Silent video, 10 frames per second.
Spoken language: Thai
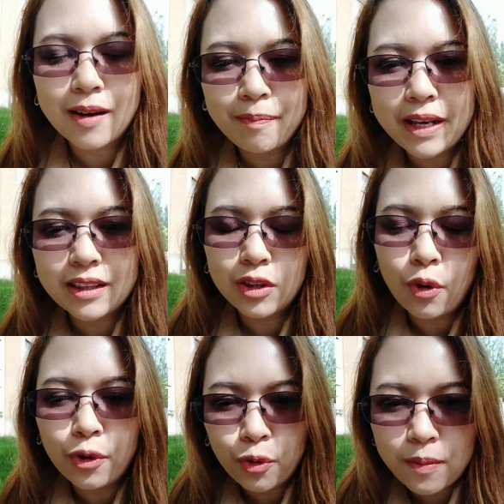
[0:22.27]
เป็นโด
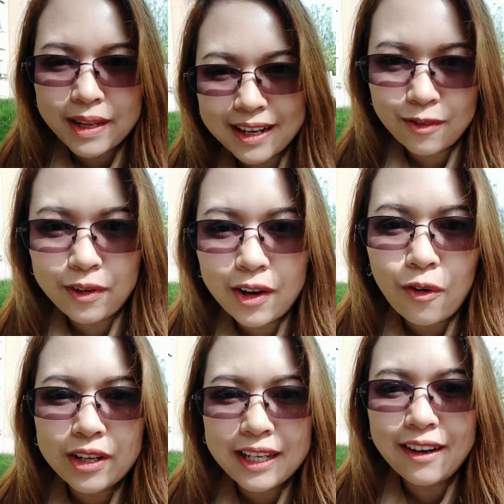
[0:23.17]
ยรวมในคลิปวิดีโอ
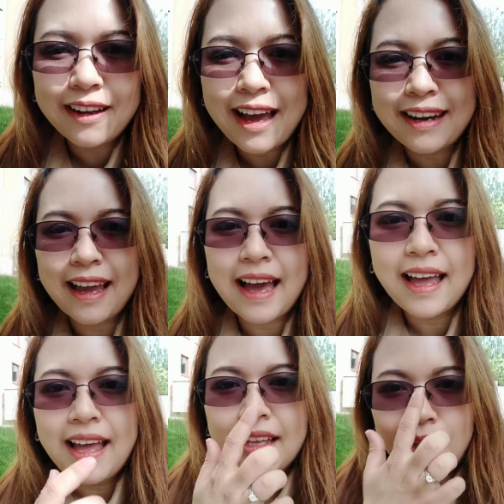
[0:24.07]
นี้แล้วกันนะคะ
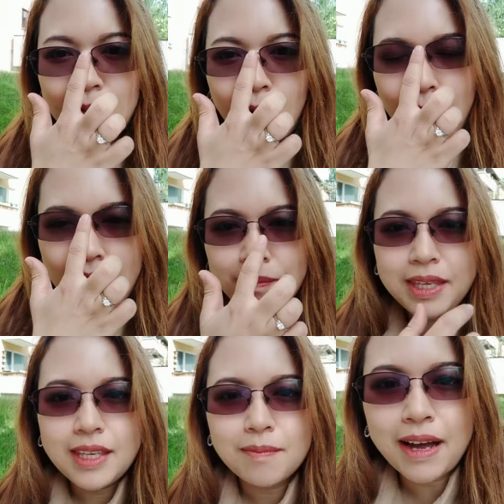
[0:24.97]
ต้องบอกว่ามี
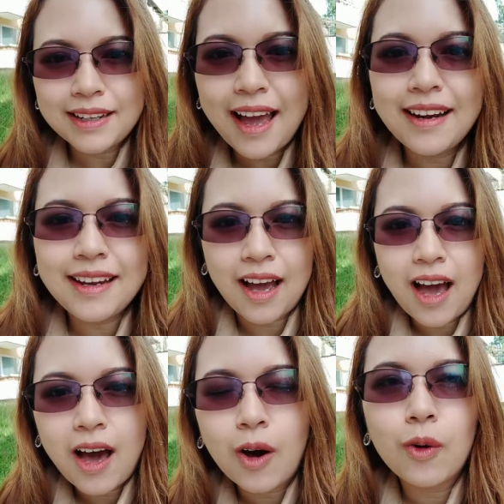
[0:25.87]
บางท่านเนี่ย
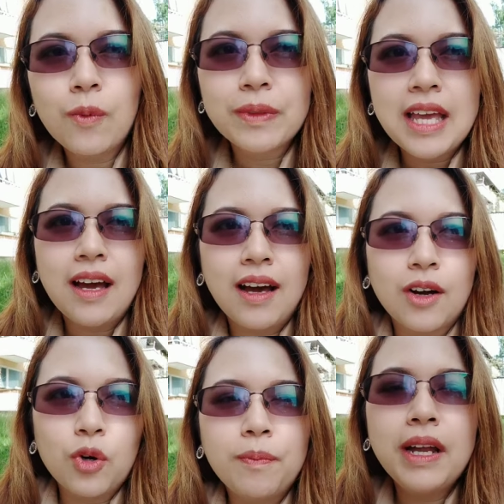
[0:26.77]
เขา
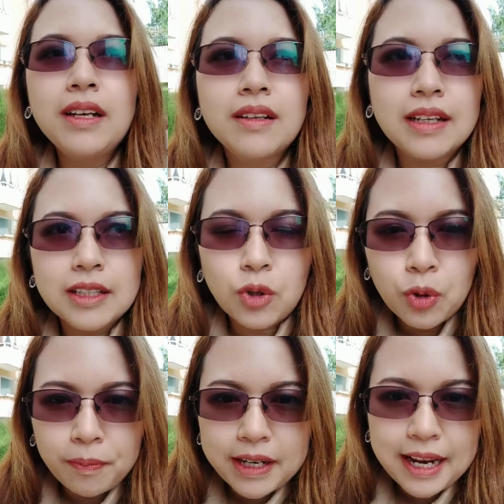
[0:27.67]
ครูเปิลครู
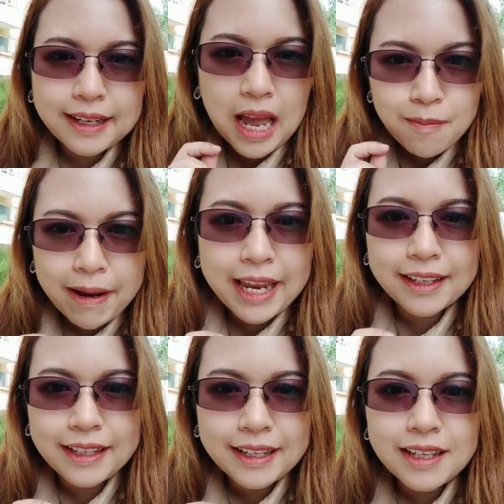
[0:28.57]
เปิลเนี่ยทำเพจ
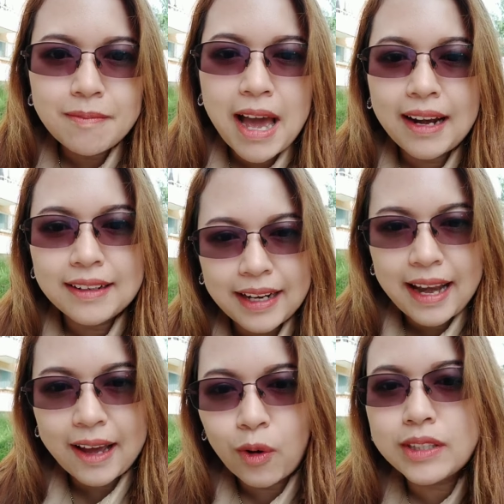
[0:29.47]
มีขึ้นมาหรือห
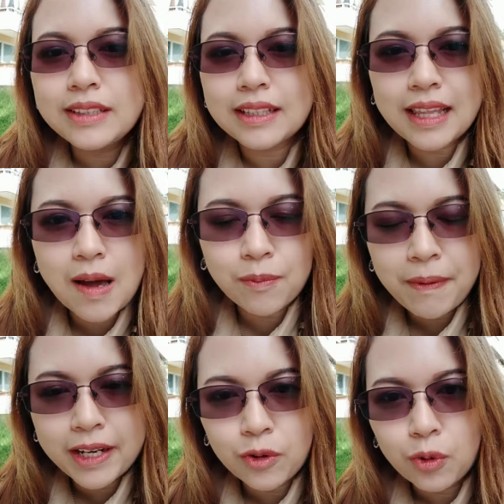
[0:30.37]
ลาย ๆ คนที่ติดตามเพ
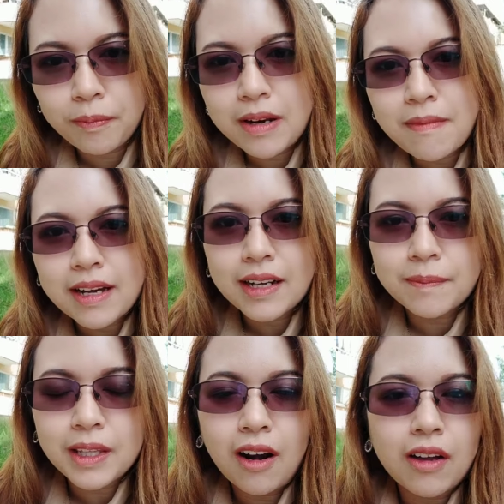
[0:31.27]
จครูเปิลมาเกือบ
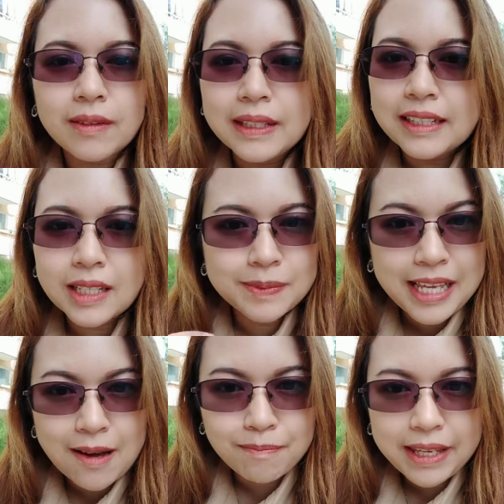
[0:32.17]
ตลอดเกือบ
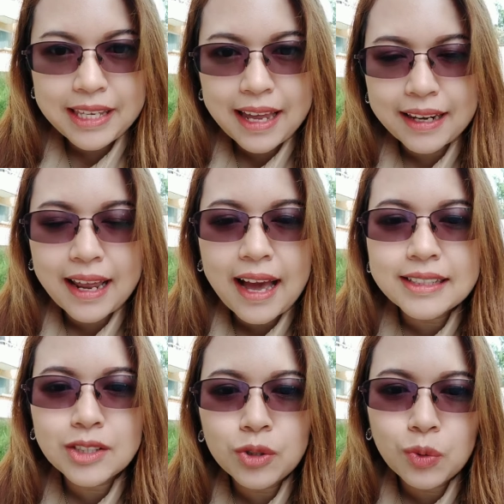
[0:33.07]
3 ปีน่ะนะคะ
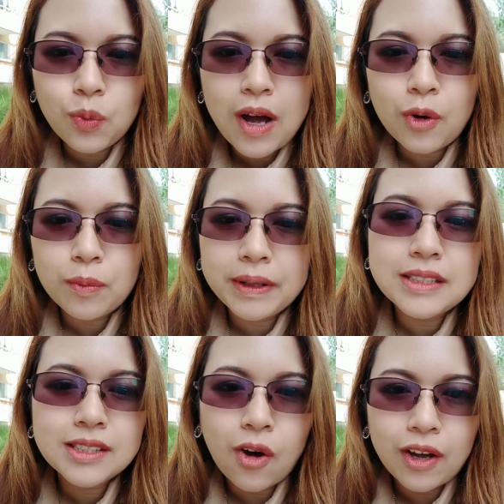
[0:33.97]
จะรู้ว่าครูเปิล
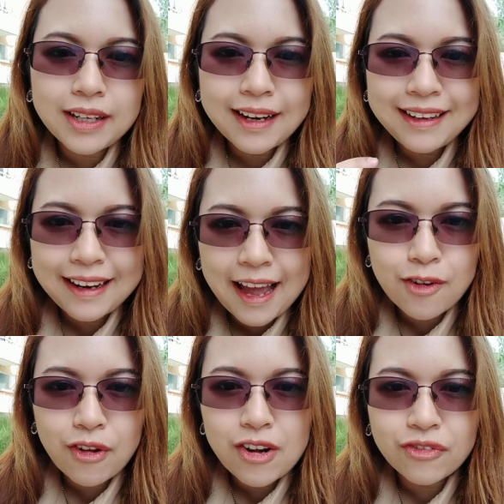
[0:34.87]
สอนเทคนิคหา
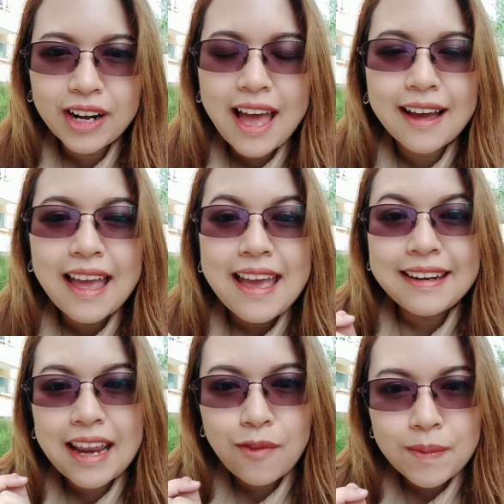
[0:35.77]
แฟนฝรั่ง
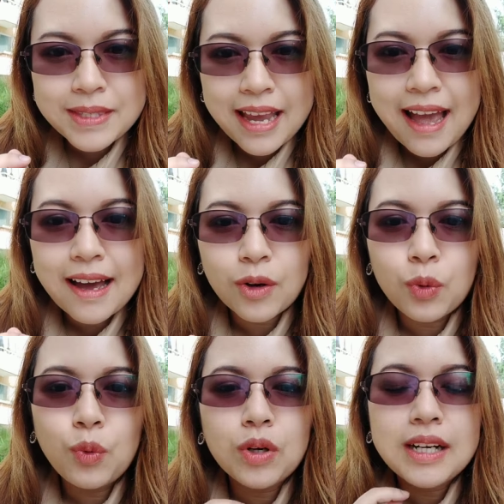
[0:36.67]
ในเว็บไซต์หา
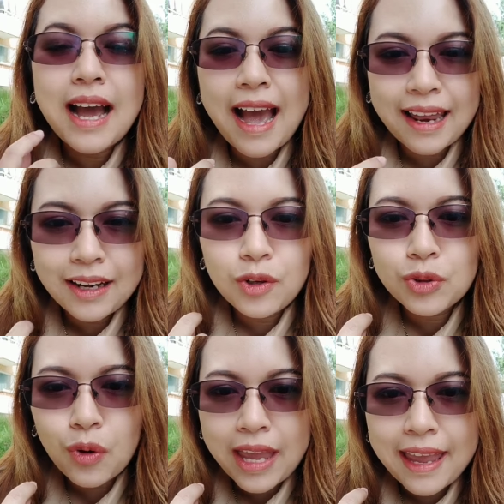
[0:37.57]
คู่คือหาได้ด้วย
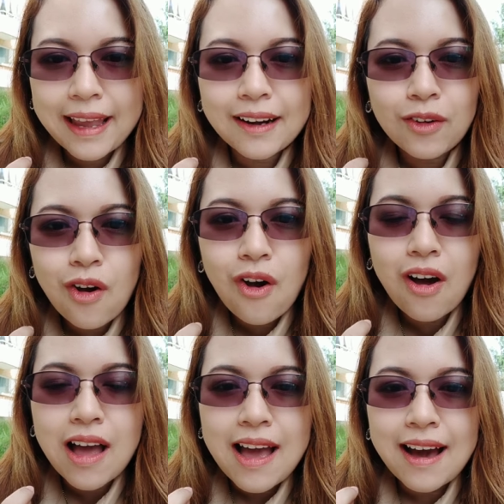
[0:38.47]
ตัวเองแล้วก็
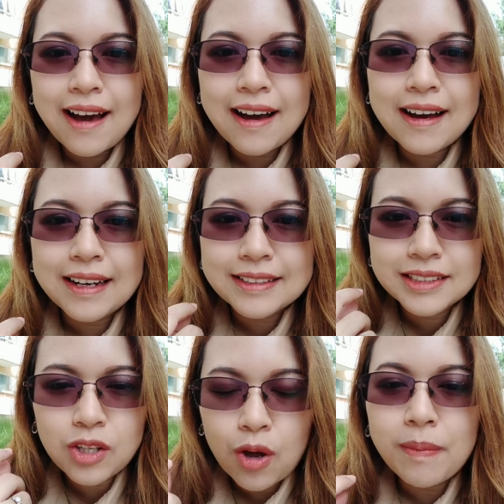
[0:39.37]

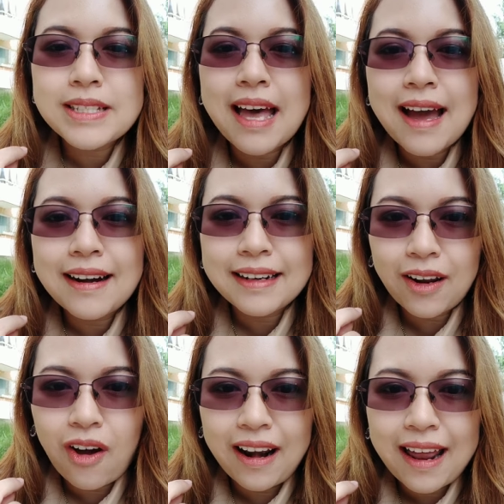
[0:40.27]
สอนภาษาอังกฤษ
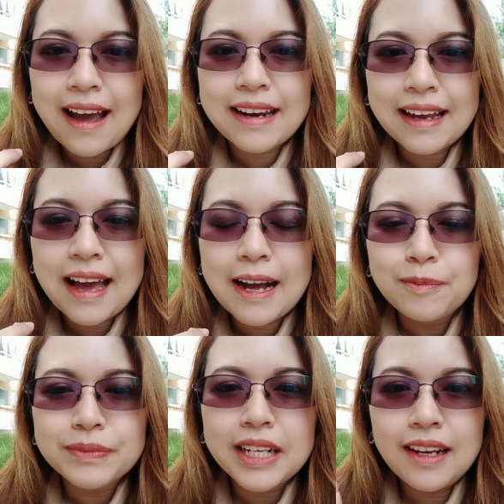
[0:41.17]
ออนไลน์นะคะ
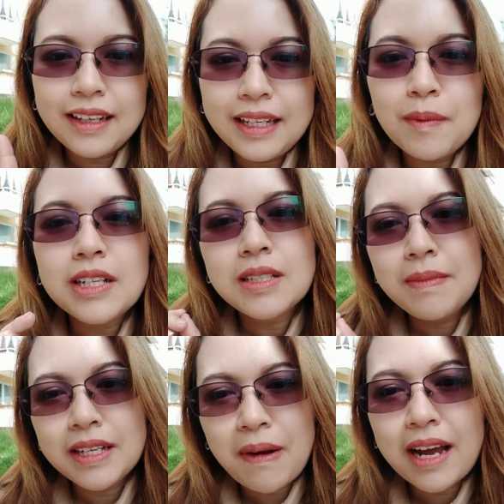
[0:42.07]
และทีนี้มันก็จะ
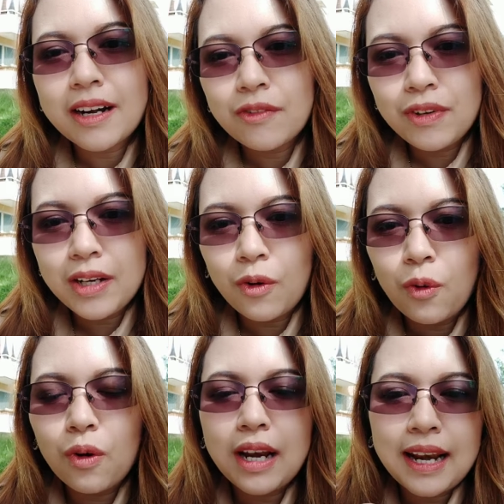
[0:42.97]
มีบางคลิป วิดีโอ
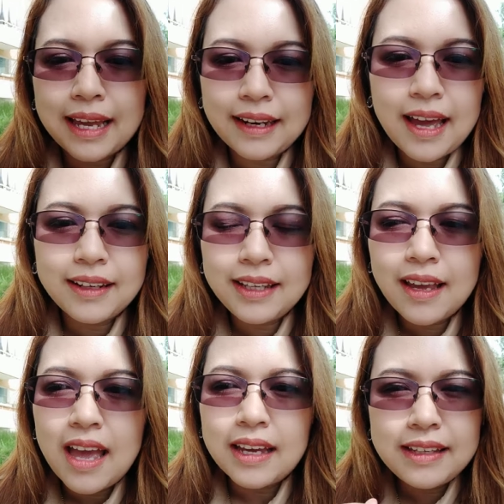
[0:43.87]
หลาย ๆ ท่านที่
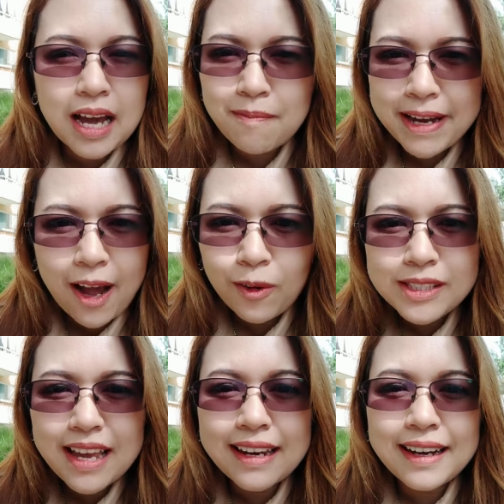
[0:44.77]
ยังไม่เข้า
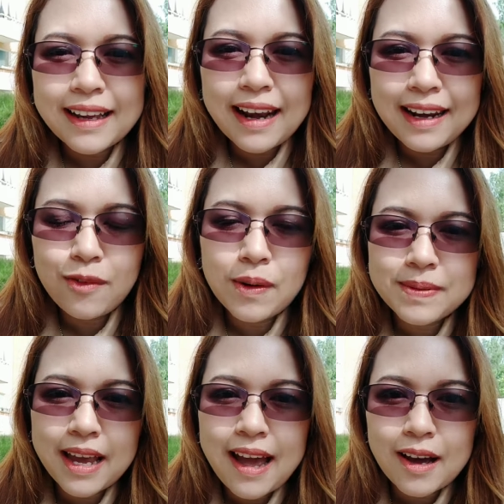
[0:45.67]
ใจในการเล่นเว็บ
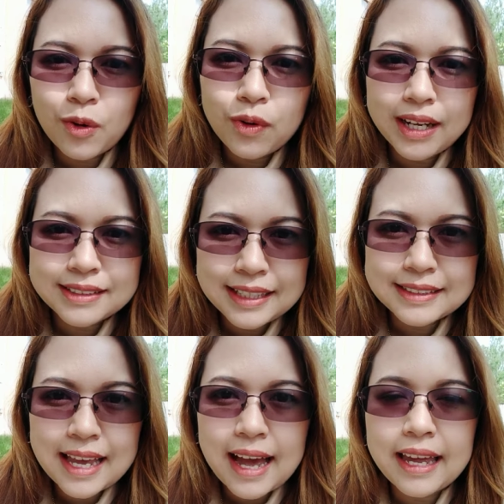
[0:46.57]
ไซต์ หาคู่อย่างจริง
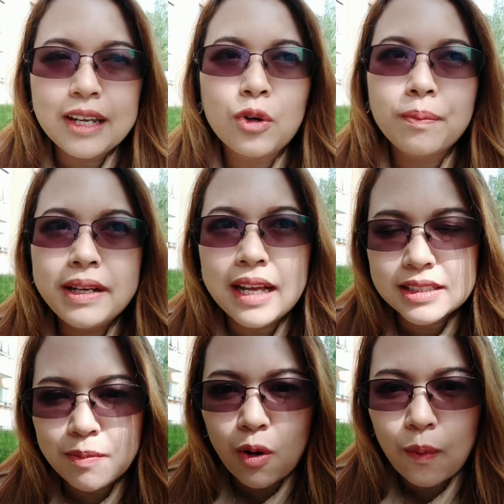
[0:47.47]
จัง อันนี้ครูเปิ้ลอยาก
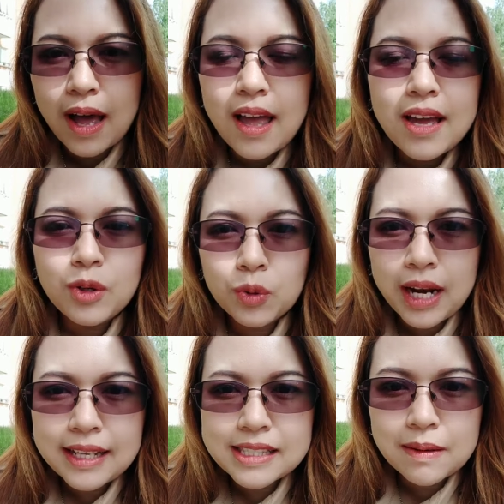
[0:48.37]
จะบอกว่าทุก
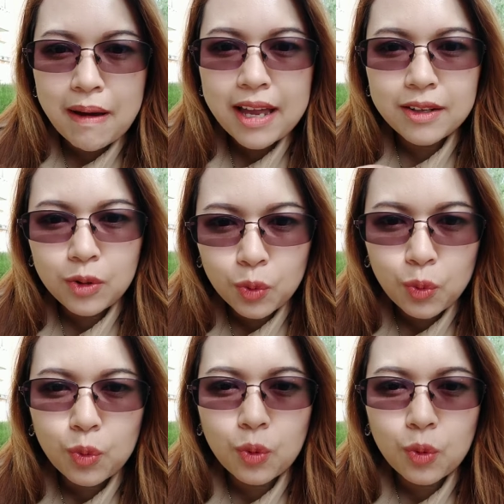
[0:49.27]
ท่านสามารถดู